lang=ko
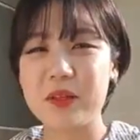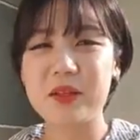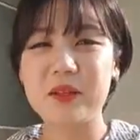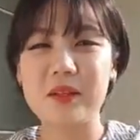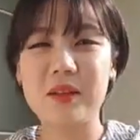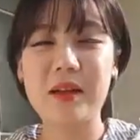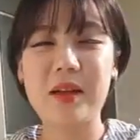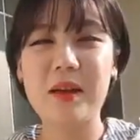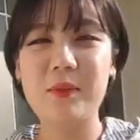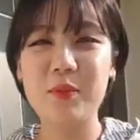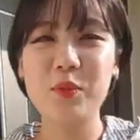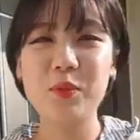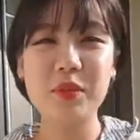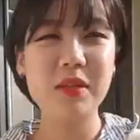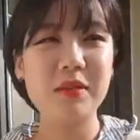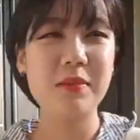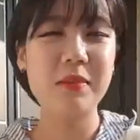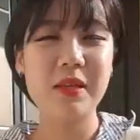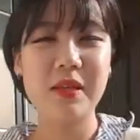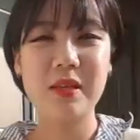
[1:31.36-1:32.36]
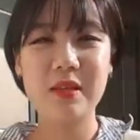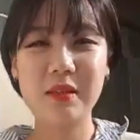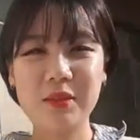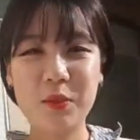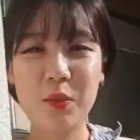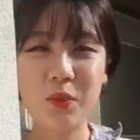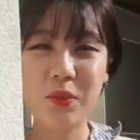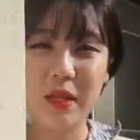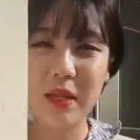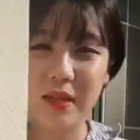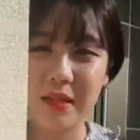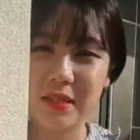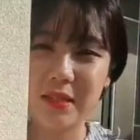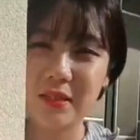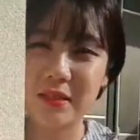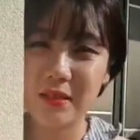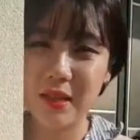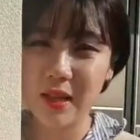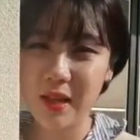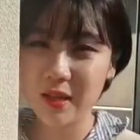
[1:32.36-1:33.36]
감독님이 드론
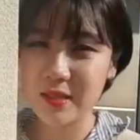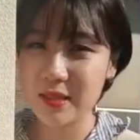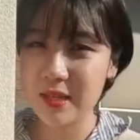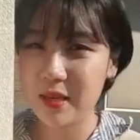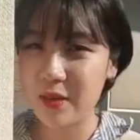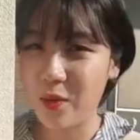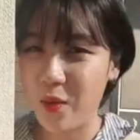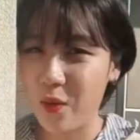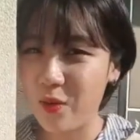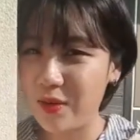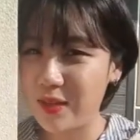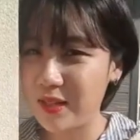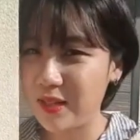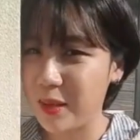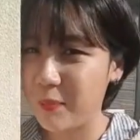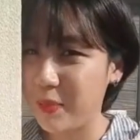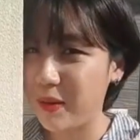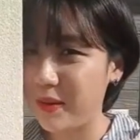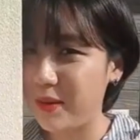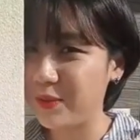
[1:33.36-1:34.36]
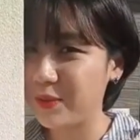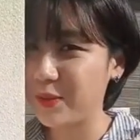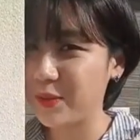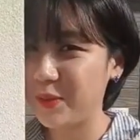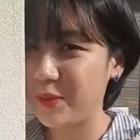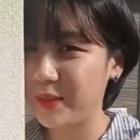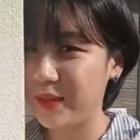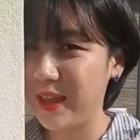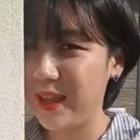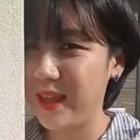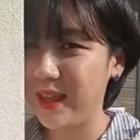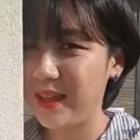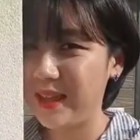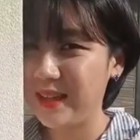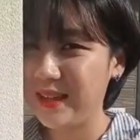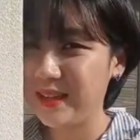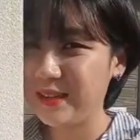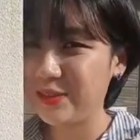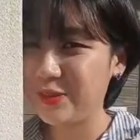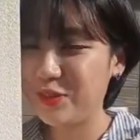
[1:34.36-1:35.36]
날리시는데 제가 걸리나 봐요 그래서 이렇게
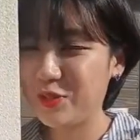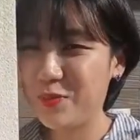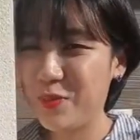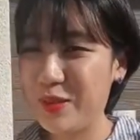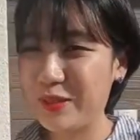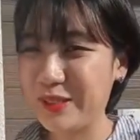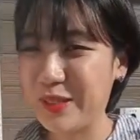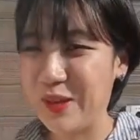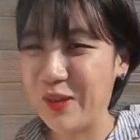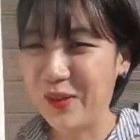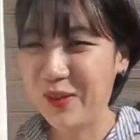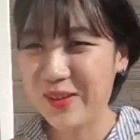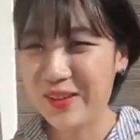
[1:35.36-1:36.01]
숨어서